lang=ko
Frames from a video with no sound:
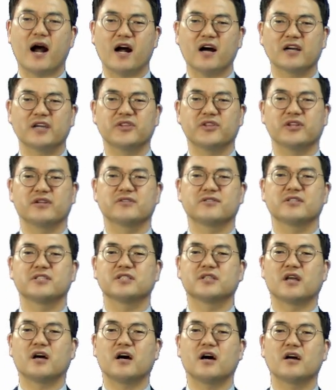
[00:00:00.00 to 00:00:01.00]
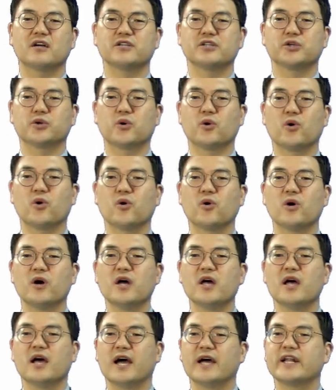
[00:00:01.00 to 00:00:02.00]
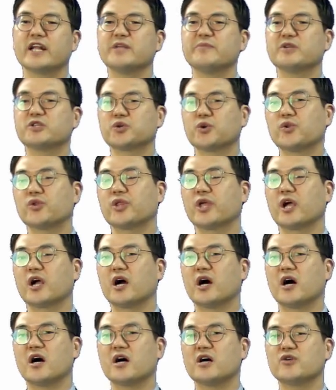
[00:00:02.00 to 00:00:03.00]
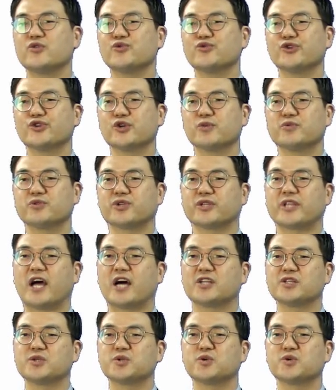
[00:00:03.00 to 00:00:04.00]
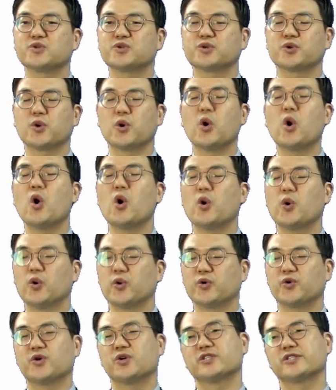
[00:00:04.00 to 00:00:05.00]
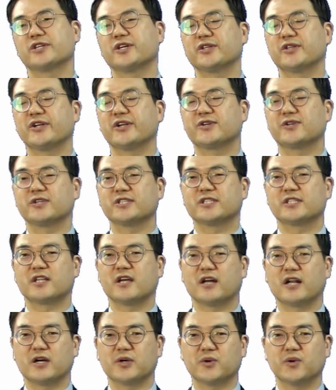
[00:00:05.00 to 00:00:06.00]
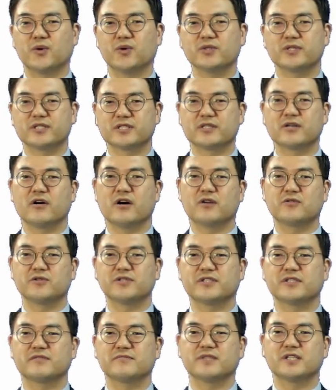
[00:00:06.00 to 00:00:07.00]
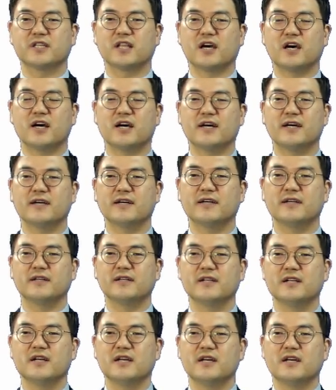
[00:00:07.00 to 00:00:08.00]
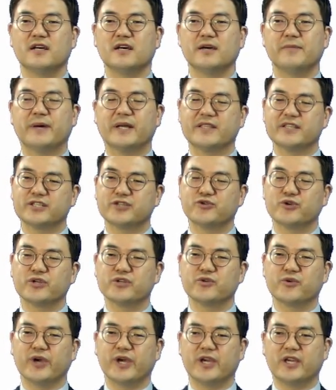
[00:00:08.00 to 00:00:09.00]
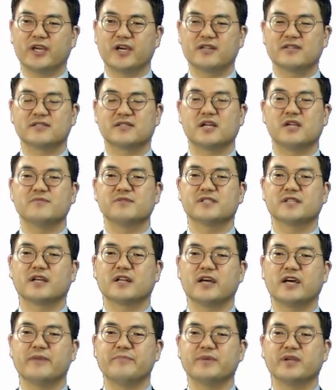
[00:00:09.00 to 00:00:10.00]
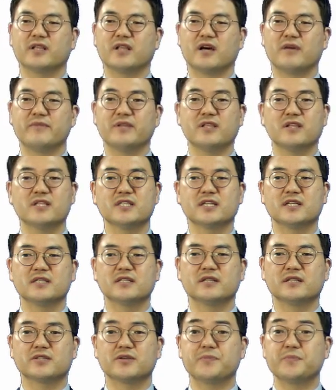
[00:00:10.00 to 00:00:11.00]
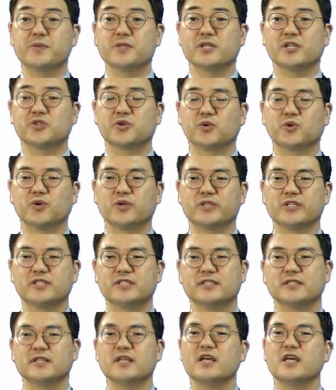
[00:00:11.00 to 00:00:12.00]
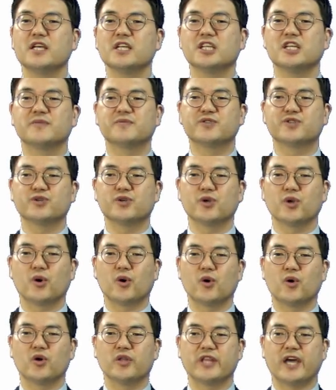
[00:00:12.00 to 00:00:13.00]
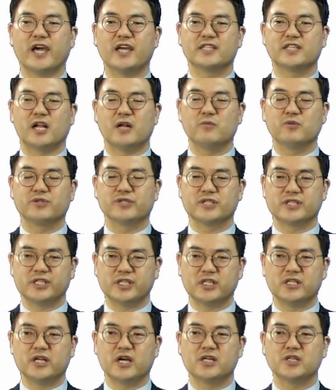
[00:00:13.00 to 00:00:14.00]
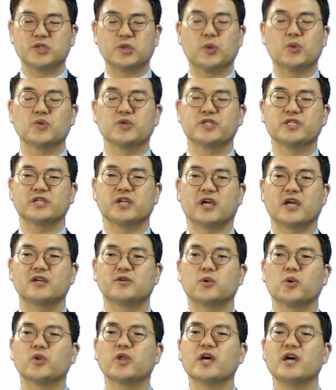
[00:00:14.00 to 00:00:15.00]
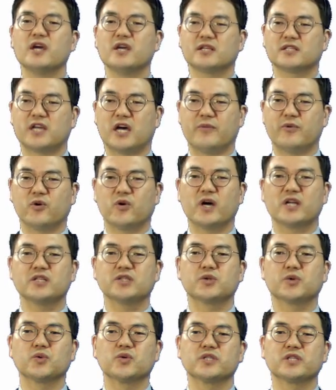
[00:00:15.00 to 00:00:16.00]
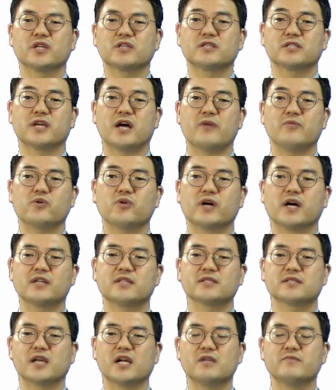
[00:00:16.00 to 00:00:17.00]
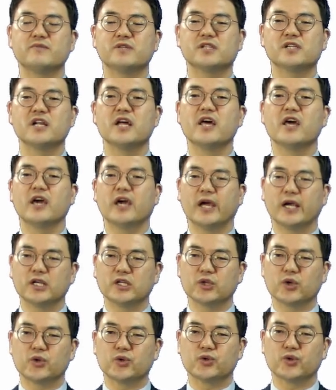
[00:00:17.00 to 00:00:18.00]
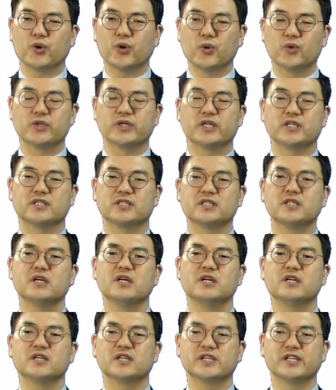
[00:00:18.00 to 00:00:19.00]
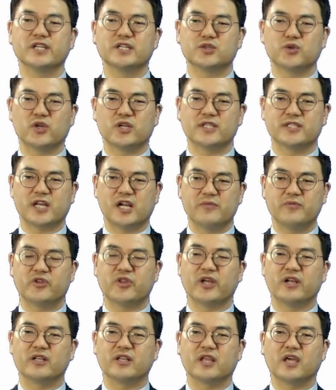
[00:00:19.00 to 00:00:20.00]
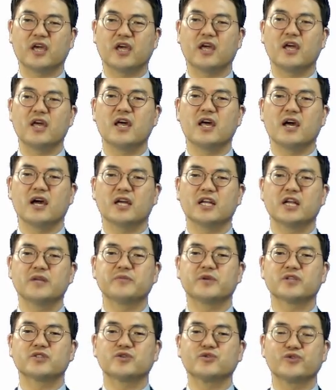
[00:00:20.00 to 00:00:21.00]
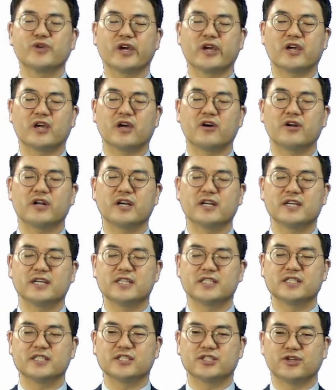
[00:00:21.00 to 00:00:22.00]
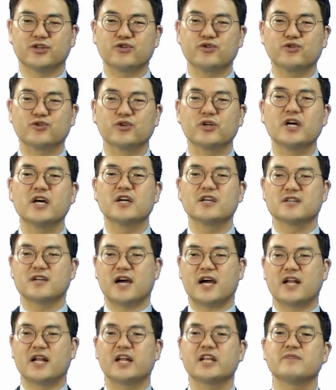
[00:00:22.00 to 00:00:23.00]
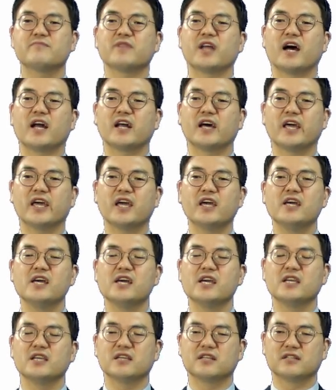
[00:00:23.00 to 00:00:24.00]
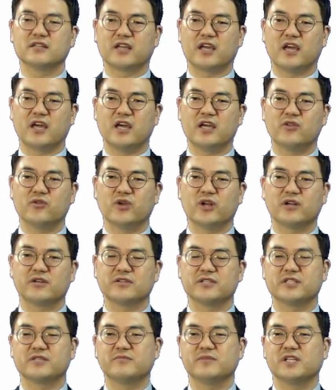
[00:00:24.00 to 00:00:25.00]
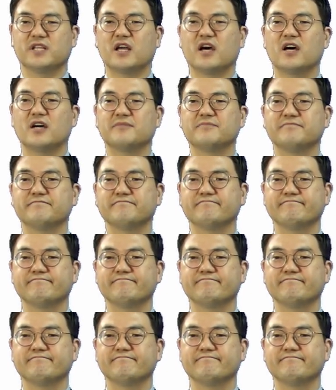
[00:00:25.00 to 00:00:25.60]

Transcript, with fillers: 망하게 될 것이다. 그리고 하나님의 촛대가 우리로부터 다른 곳으로 옮겨지게 될 것이다라고 증거하고 있습니다. 반드시 우리는 회개하는 삶을 살아야 합니다. 믿는 자들의 첫 번째 조건은 입술로 나의 잘못을 시인하는 동시에 곧 자복하는 동시에 그 자복하는 삶을 행동으로 옮기는 그리스도인의 삶이 될 때 하나님께서 우리에게 허락하신 천국 그 하나님 나라에 이르게 될 것입니다.